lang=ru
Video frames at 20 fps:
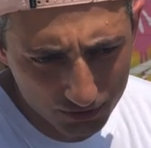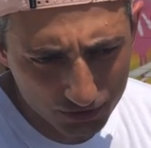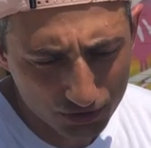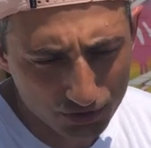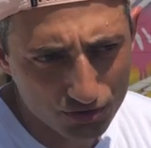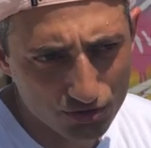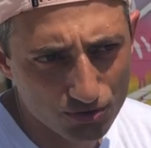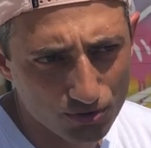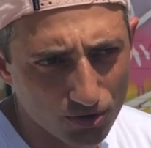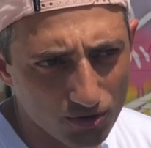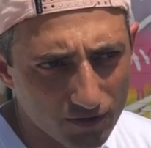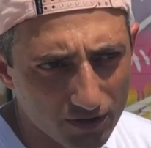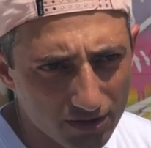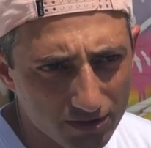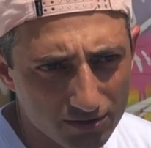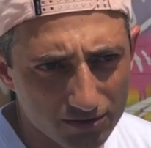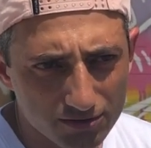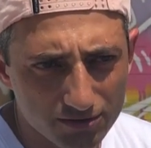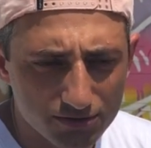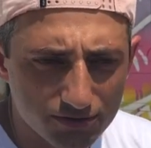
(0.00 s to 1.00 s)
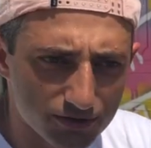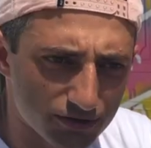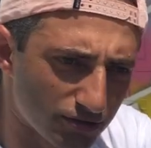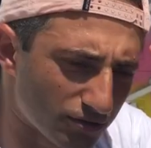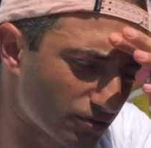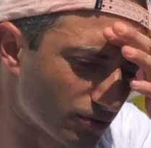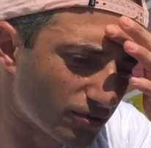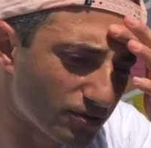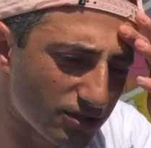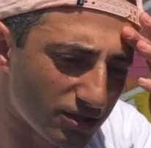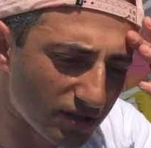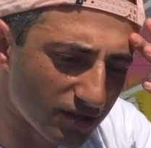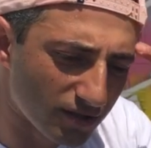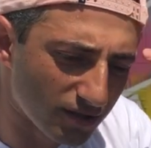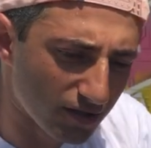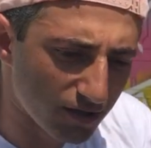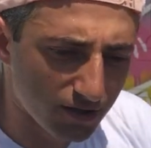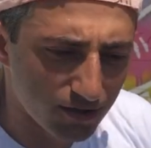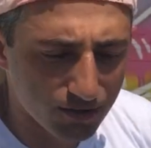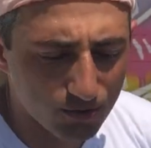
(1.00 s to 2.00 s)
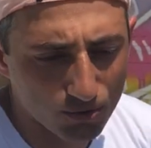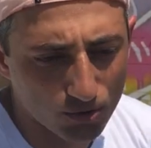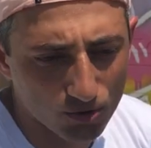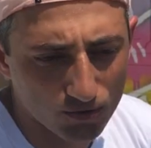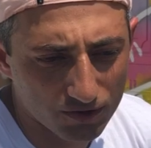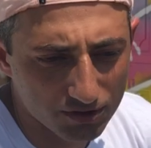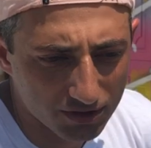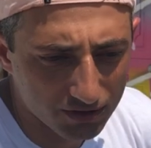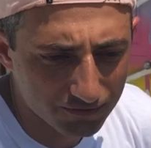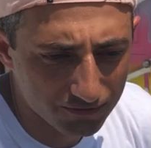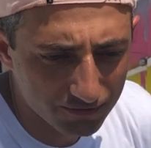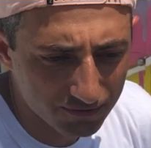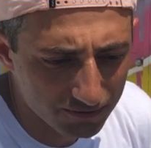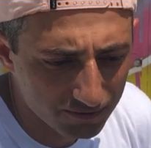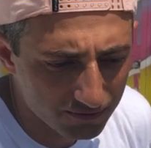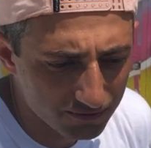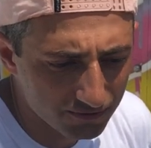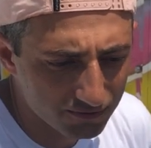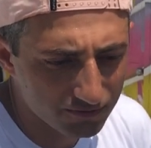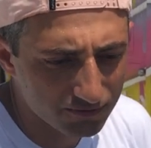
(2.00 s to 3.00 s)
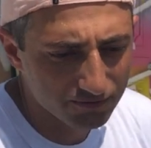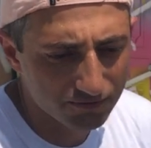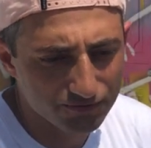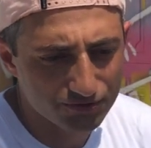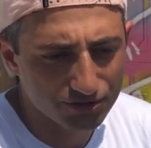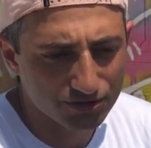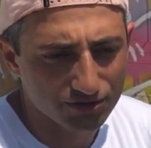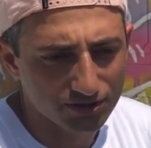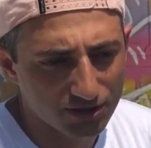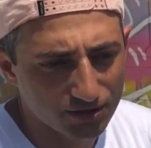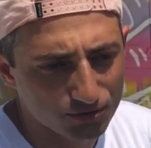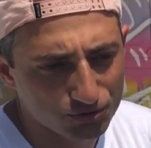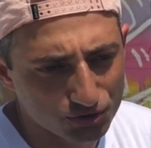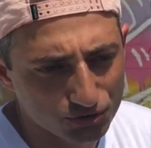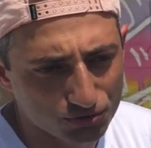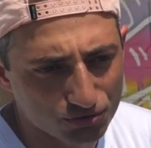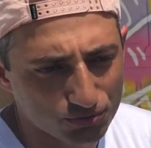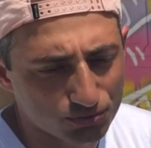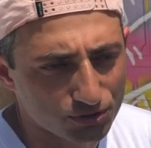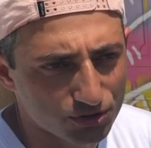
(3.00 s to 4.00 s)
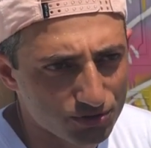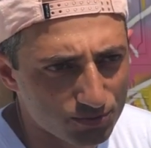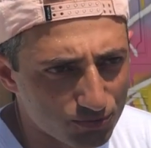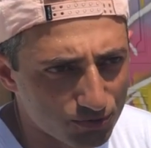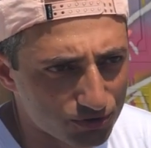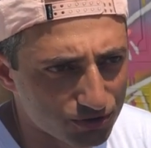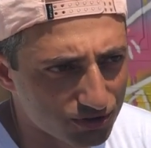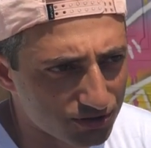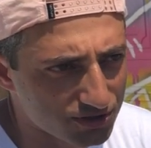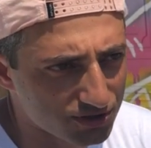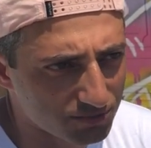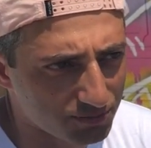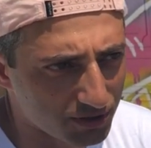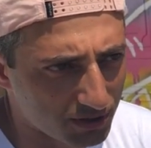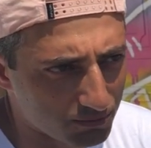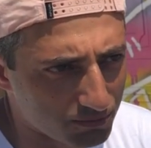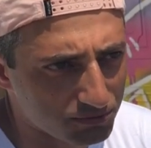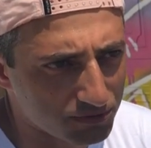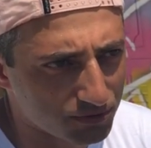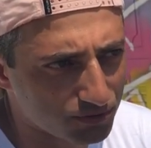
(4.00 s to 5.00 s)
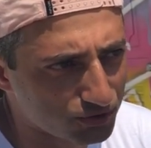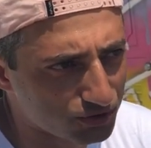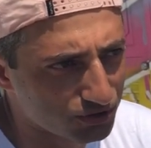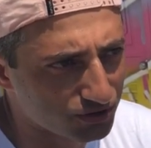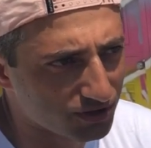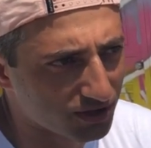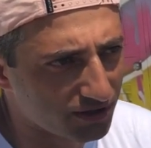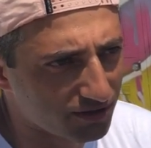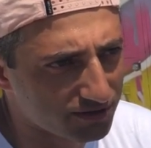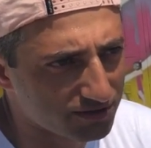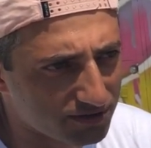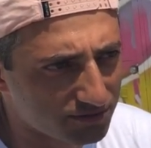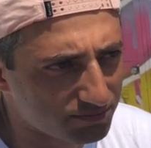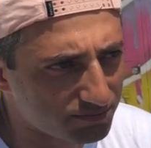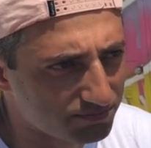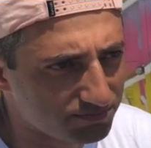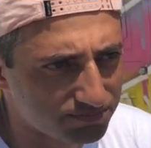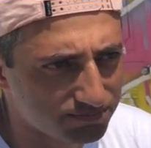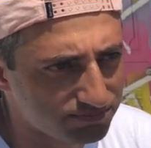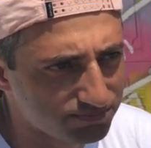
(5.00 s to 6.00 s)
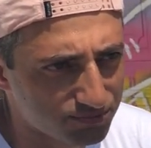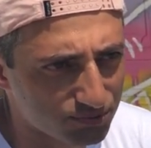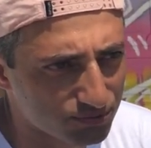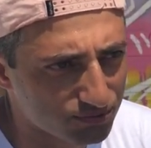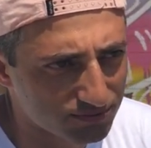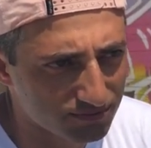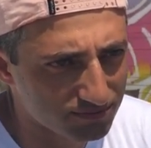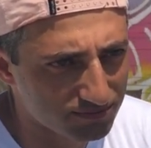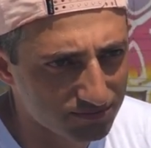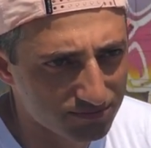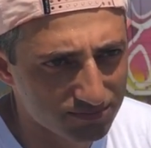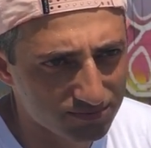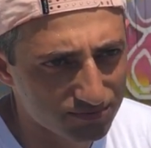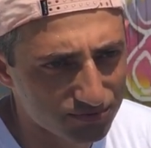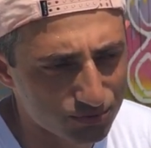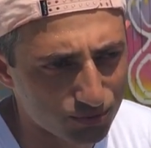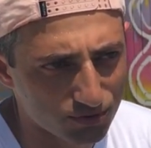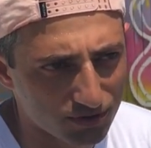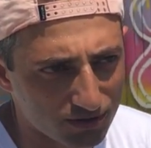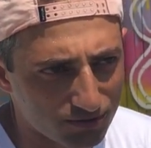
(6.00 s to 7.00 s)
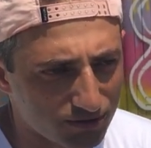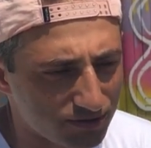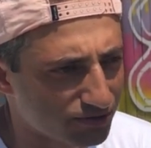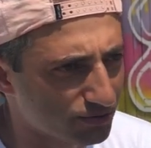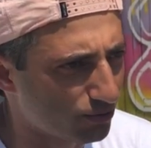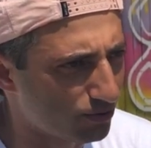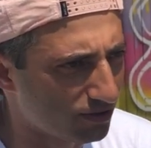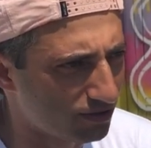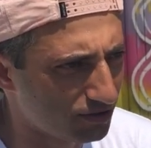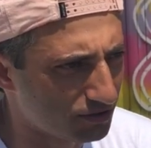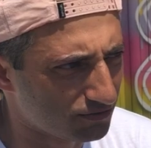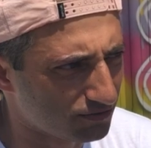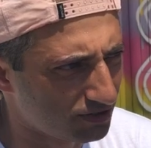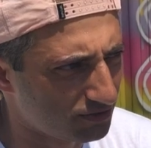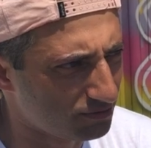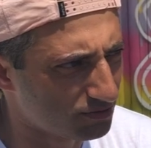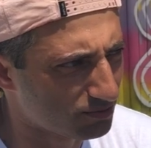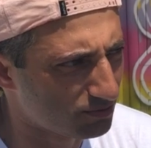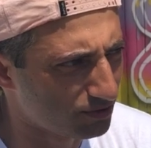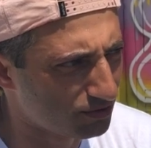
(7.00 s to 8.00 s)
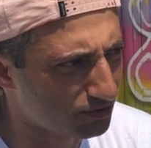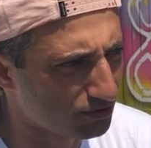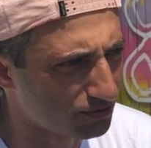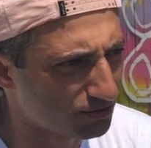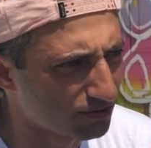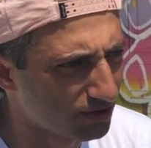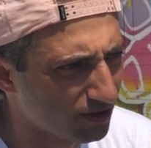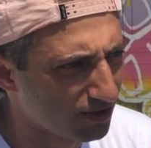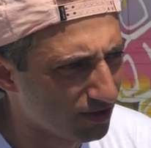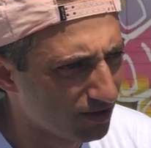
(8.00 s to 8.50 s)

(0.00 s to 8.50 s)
Терскова, Никитоса, Оводов. Всегда очень круто смотрится, прям мне очень нравится сколько я сколько лет уже не смотрю.